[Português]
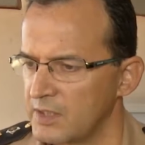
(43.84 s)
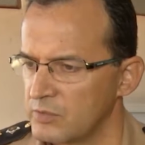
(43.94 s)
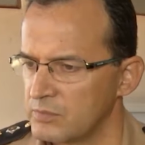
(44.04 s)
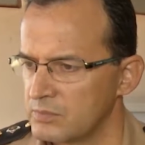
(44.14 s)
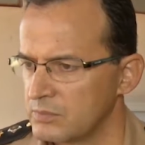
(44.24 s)

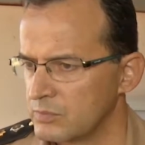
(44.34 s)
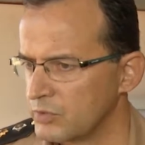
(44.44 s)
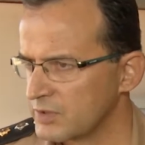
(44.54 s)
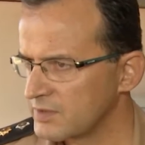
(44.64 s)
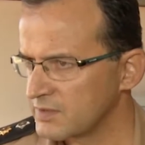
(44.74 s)

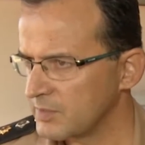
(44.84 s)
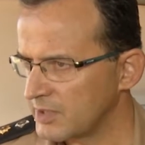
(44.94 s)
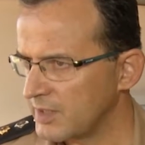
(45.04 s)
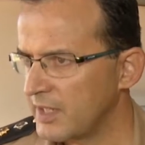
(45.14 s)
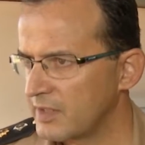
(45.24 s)
muitas das
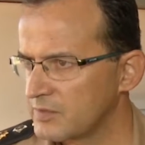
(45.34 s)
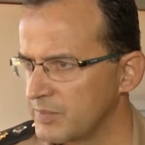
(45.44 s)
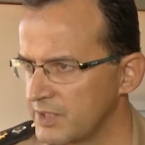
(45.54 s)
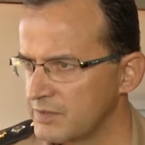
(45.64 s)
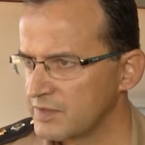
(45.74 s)
matérias
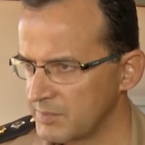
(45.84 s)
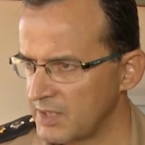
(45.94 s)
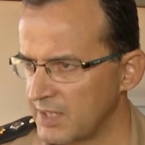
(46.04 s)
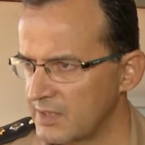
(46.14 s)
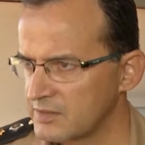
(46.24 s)
bem
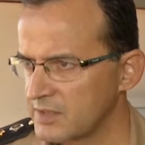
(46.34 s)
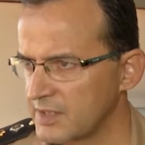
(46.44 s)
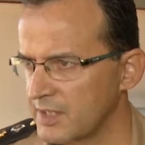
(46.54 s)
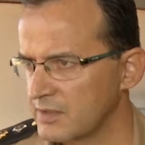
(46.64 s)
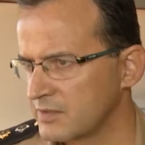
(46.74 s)
similares
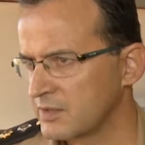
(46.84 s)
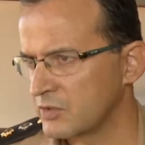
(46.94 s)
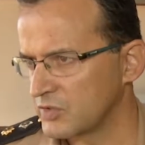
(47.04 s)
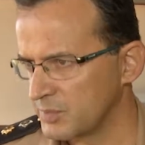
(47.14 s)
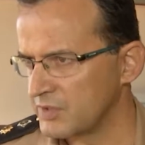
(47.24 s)
àquelas que
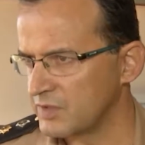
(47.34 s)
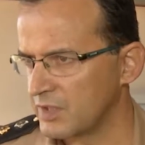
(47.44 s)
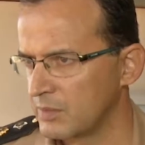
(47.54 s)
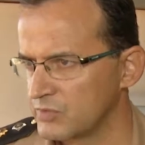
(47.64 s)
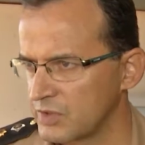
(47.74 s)
nós
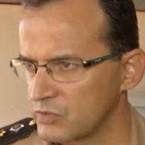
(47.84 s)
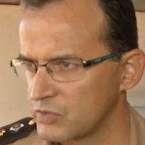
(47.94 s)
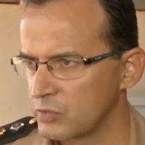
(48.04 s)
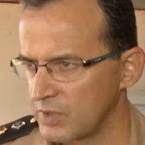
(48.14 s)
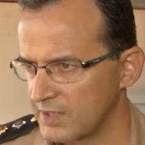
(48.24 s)
ministramos aos
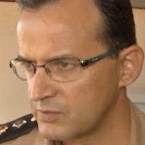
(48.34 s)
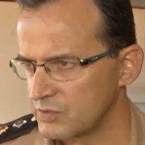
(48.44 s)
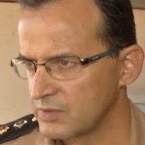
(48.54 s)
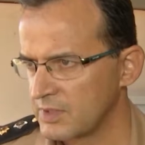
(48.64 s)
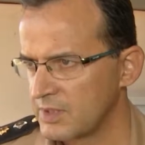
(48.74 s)

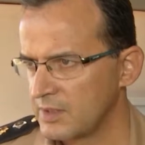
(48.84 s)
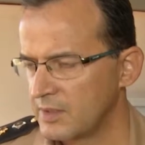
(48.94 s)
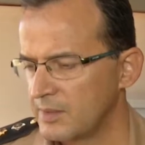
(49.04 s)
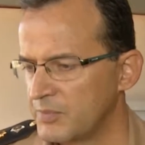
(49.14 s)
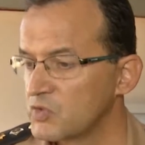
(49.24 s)
soldados
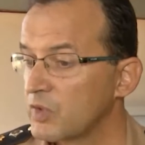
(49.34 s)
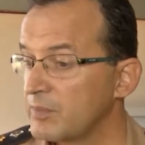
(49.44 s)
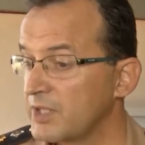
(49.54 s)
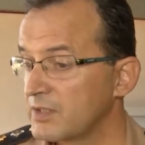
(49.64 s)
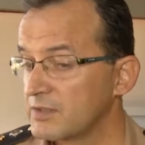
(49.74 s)

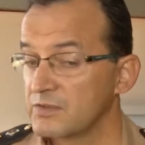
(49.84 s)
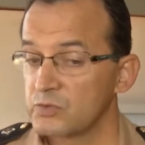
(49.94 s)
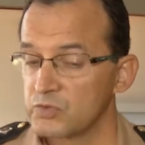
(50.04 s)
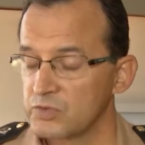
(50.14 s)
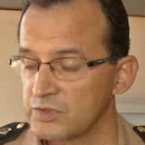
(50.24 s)
principalmente as
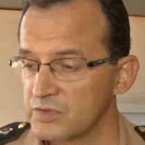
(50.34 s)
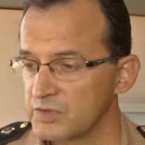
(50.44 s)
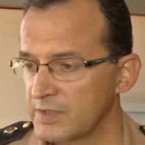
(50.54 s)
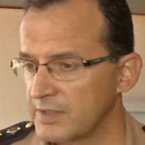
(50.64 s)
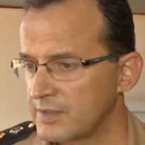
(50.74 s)

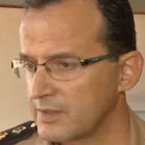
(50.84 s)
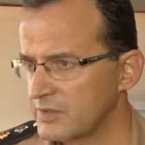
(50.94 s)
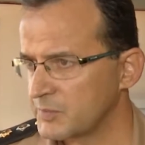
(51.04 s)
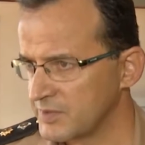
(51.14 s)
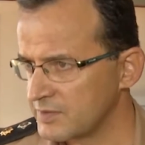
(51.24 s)
instruções é,
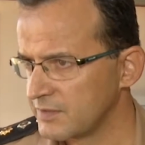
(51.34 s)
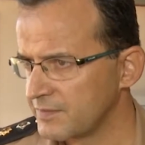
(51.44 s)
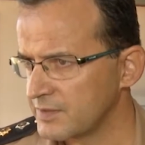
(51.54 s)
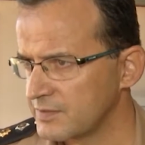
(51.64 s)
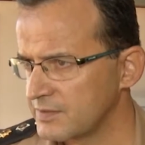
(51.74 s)

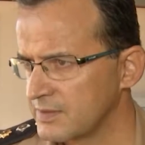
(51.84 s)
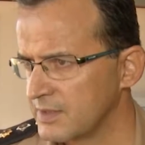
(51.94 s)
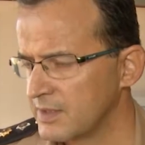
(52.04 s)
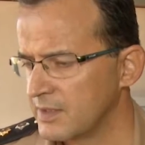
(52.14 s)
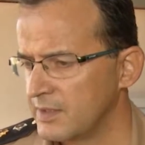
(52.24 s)
específicas
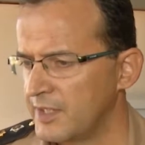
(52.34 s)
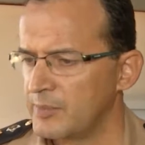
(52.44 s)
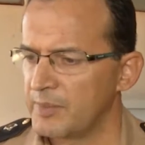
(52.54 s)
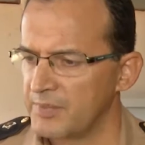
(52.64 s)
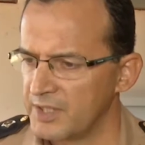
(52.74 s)
de
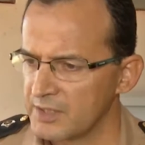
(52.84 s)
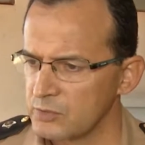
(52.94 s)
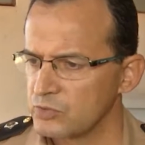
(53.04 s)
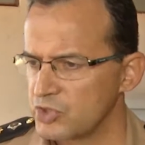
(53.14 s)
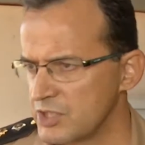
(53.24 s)

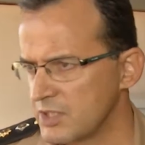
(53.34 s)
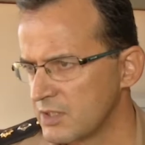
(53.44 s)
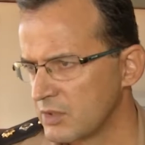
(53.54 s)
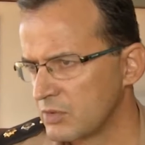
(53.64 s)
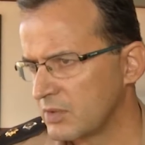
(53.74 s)
armamento,
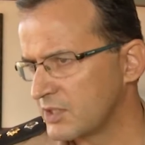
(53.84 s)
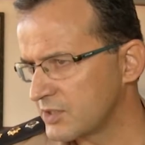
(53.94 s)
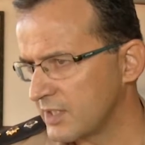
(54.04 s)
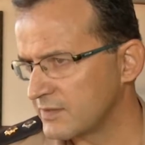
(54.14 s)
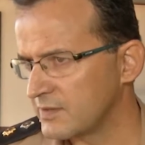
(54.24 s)
tiro,
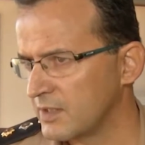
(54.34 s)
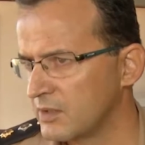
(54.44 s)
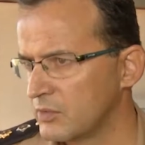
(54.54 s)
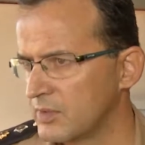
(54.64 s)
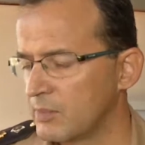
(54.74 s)

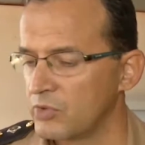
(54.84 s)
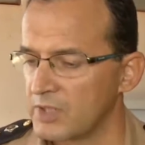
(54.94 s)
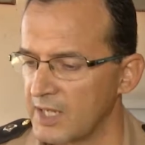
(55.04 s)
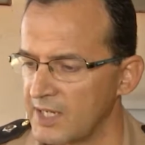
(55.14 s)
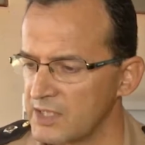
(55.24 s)
legislação,
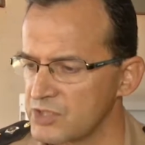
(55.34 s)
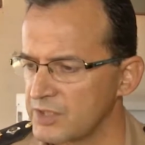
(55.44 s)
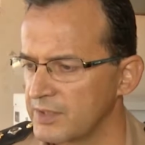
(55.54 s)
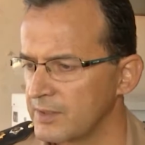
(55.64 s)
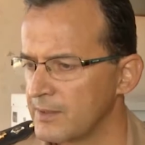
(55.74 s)
abordagem.